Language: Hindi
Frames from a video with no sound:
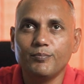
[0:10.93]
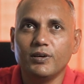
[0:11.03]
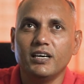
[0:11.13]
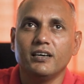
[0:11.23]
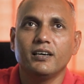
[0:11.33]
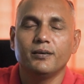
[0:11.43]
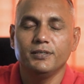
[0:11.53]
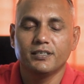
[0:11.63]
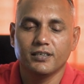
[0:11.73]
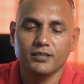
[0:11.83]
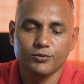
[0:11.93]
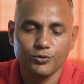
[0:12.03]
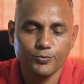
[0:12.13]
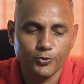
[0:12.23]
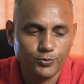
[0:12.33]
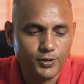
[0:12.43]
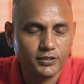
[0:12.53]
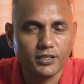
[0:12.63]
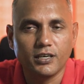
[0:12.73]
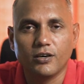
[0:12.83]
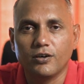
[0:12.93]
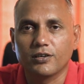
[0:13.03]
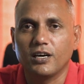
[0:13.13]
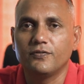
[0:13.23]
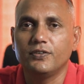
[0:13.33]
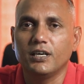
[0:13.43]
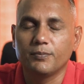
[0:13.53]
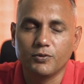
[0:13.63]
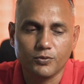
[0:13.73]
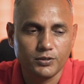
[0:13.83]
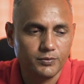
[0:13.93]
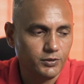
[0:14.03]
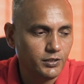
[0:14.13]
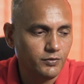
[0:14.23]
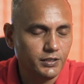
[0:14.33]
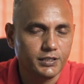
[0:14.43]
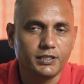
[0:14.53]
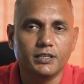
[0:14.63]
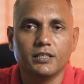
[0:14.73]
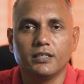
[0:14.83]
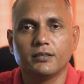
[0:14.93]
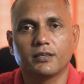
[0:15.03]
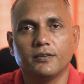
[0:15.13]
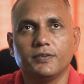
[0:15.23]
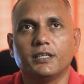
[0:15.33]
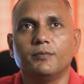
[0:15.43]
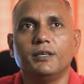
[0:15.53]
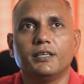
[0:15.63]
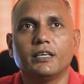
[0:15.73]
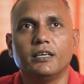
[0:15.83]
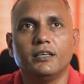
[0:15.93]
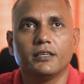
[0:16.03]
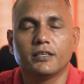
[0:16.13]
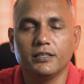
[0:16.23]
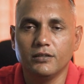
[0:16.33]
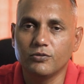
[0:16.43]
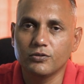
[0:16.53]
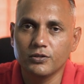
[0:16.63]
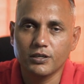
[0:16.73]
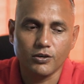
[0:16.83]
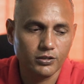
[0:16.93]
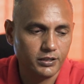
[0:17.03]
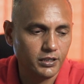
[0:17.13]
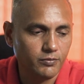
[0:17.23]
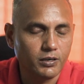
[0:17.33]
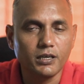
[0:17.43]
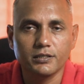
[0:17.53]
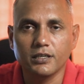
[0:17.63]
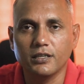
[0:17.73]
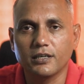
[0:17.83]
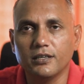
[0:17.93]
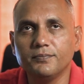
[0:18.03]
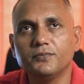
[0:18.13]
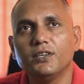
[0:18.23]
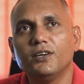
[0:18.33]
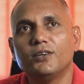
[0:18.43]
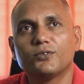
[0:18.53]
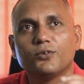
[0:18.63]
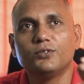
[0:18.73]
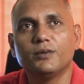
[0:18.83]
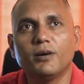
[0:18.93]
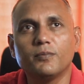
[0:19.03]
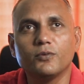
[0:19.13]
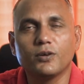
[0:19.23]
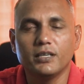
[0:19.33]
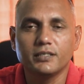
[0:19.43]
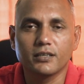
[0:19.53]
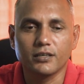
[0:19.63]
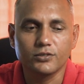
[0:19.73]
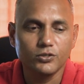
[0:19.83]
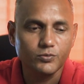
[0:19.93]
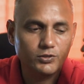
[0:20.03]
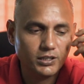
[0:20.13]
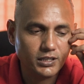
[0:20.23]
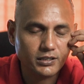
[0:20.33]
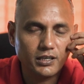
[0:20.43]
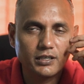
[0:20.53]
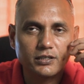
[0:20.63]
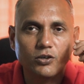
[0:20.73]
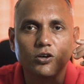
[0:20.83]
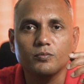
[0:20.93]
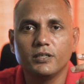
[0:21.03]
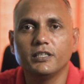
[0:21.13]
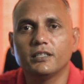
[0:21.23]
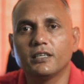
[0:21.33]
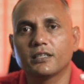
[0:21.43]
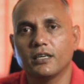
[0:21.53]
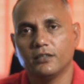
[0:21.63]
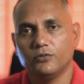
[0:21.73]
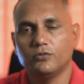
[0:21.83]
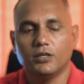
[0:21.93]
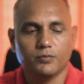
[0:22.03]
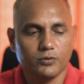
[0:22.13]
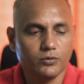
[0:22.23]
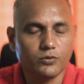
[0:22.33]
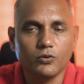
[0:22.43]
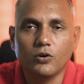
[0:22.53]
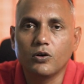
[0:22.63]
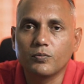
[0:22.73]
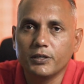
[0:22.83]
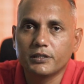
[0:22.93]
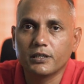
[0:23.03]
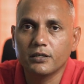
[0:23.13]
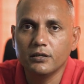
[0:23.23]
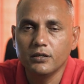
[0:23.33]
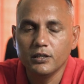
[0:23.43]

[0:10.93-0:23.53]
मैं अभी कल गुरु पूर्णिमा था और काफ़ी आप लोगों ने मुझे विश किया काफ़ी कमेंट आए कई लोगों ने कॉल किया बड़ा अच्छा लगा तो जब आप लोग ऐसा करते हो तो मुझे लगता है कि और मैं ज़्यादा क्या दूँ आप लोगों को और बेहतर